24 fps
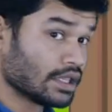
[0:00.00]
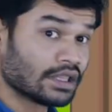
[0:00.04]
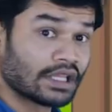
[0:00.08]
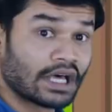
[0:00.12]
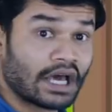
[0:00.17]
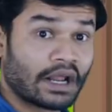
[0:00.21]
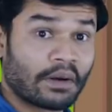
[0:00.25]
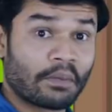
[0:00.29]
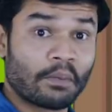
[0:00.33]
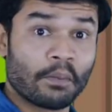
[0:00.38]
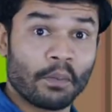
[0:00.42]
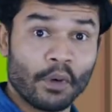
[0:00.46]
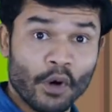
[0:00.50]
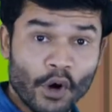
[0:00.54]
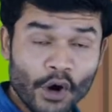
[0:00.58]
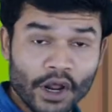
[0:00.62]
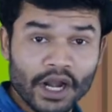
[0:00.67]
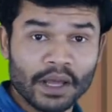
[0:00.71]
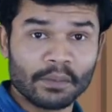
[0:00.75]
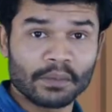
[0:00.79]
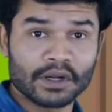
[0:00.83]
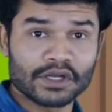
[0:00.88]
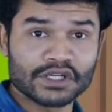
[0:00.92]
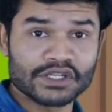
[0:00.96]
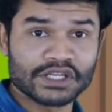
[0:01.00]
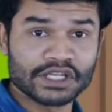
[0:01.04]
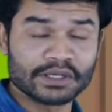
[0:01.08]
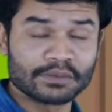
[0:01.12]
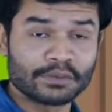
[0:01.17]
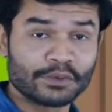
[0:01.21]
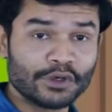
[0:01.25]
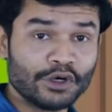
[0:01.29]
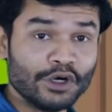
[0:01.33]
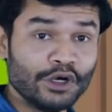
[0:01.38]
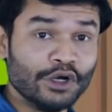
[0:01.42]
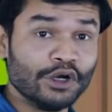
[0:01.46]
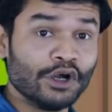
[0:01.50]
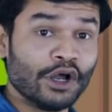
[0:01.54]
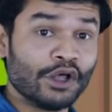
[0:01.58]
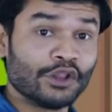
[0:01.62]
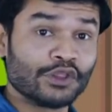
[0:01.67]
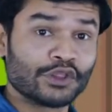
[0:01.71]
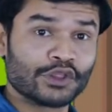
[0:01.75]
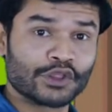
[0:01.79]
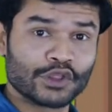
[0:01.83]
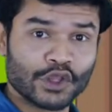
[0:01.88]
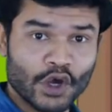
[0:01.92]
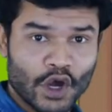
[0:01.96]
তারপর আমরা শিখব
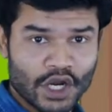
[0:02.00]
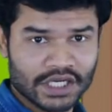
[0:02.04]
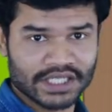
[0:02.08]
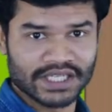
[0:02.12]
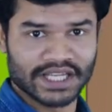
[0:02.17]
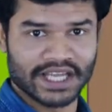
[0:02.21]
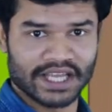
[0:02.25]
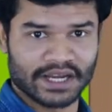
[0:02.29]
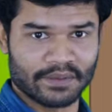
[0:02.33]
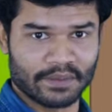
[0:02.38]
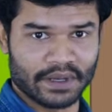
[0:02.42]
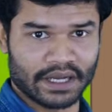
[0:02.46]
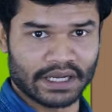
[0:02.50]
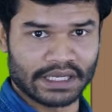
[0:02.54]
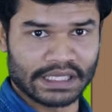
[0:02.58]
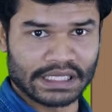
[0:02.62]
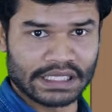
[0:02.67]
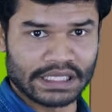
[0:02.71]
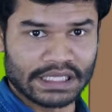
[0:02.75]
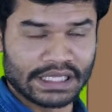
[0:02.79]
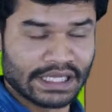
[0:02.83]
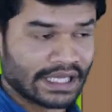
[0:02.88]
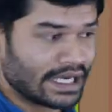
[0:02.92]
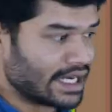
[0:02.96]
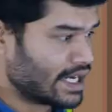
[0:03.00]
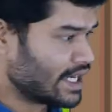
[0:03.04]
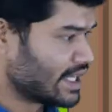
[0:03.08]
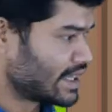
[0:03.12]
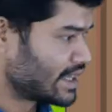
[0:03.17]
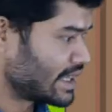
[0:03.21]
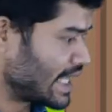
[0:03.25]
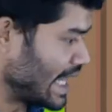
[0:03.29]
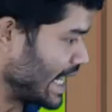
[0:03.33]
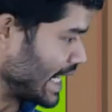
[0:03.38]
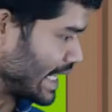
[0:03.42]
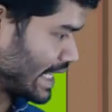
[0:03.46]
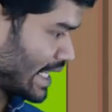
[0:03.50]
দশের বাড়ি তাই